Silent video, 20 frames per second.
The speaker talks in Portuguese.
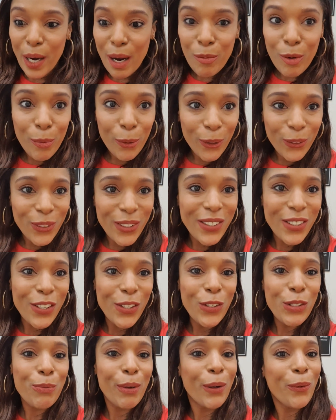eu amo
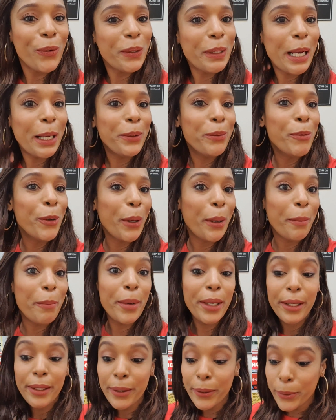produtinhos para cuidar do meu
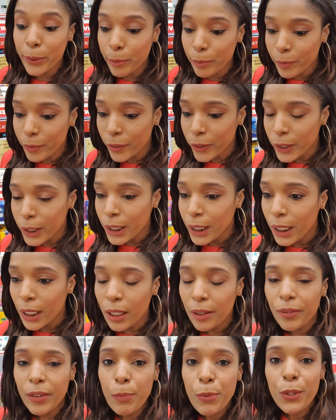cabelo.
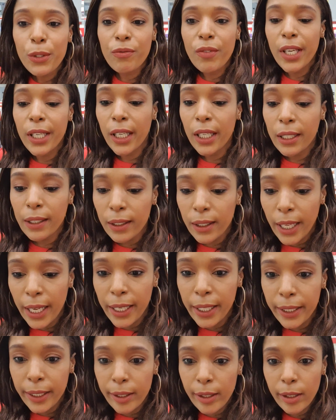Vamos ver o que, que tem
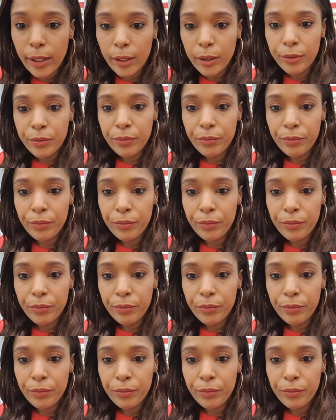aqui.